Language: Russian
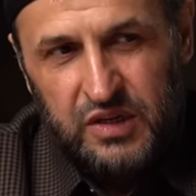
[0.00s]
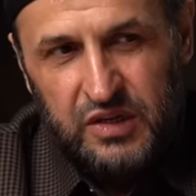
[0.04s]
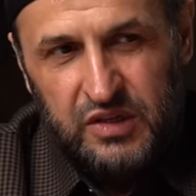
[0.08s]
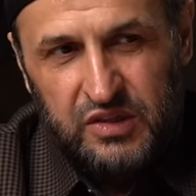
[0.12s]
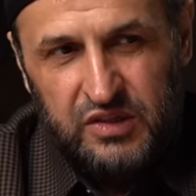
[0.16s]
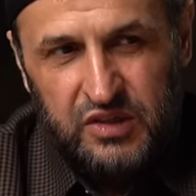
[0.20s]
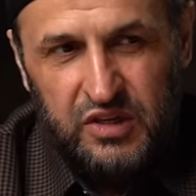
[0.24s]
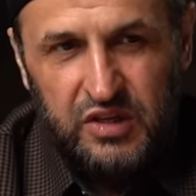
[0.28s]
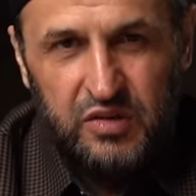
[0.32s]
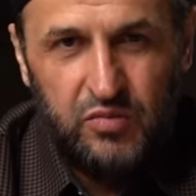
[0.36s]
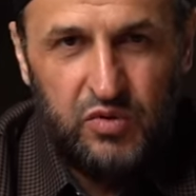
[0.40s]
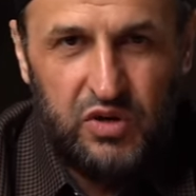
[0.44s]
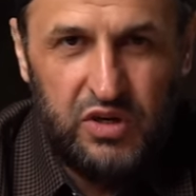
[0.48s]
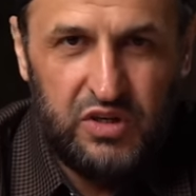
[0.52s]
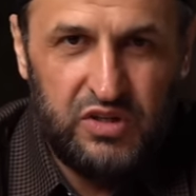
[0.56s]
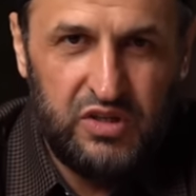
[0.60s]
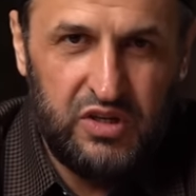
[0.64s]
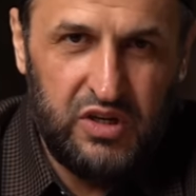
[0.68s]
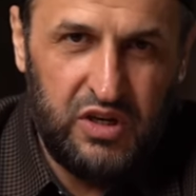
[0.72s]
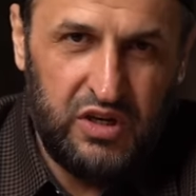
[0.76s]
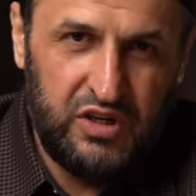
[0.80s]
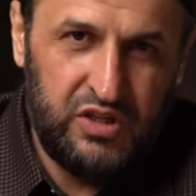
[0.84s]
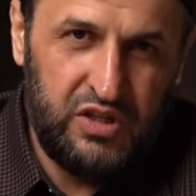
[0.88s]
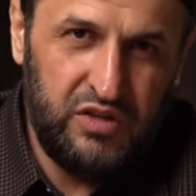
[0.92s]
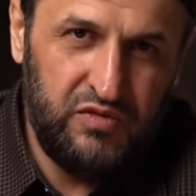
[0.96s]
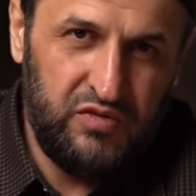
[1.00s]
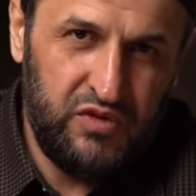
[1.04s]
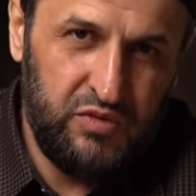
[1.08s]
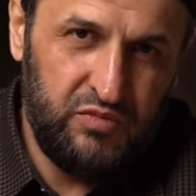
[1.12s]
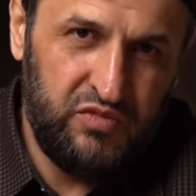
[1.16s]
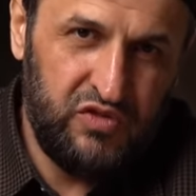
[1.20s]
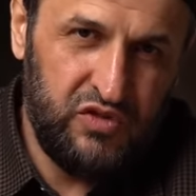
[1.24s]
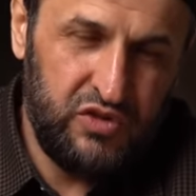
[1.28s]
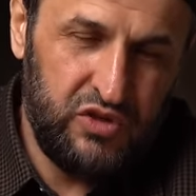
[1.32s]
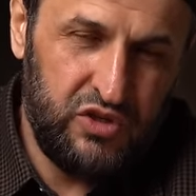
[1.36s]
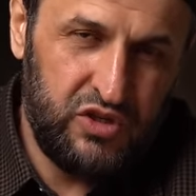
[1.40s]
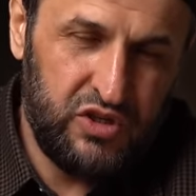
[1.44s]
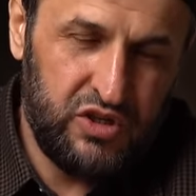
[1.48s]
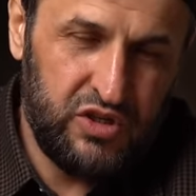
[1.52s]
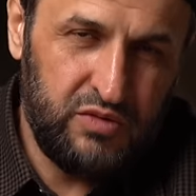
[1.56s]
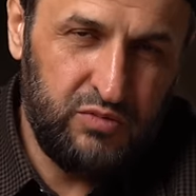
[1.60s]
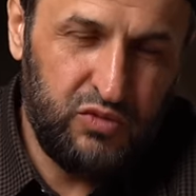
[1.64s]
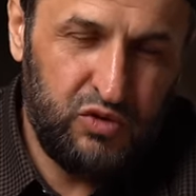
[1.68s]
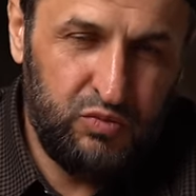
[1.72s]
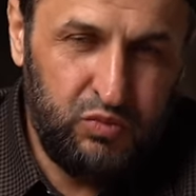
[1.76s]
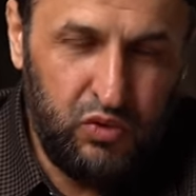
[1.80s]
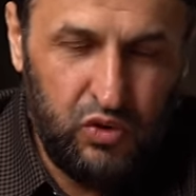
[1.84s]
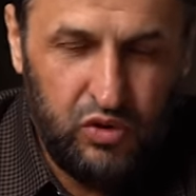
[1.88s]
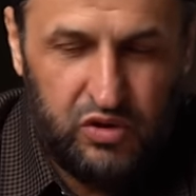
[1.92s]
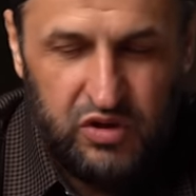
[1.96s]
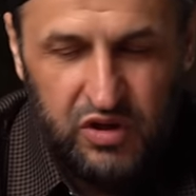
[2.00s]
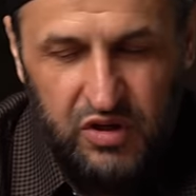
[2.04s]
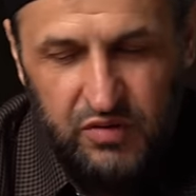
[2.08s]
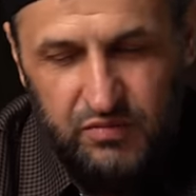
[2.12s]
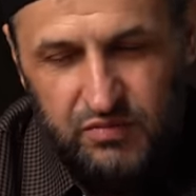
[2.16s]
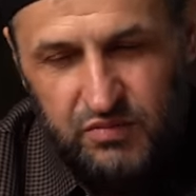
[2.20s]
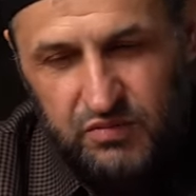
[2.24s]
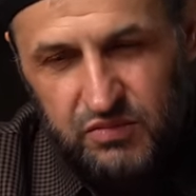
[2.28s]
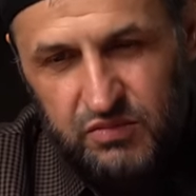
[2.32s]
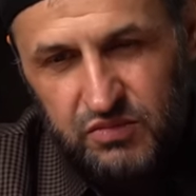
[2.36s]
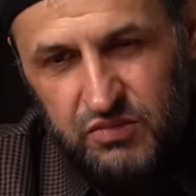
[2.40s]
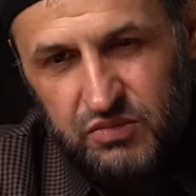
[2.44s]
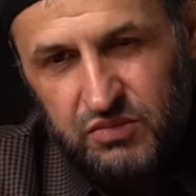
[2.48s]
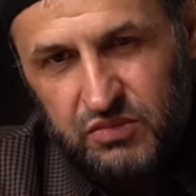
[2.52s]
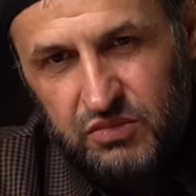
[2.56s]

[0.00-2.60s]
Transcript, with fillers: занимается активным физическим спортом,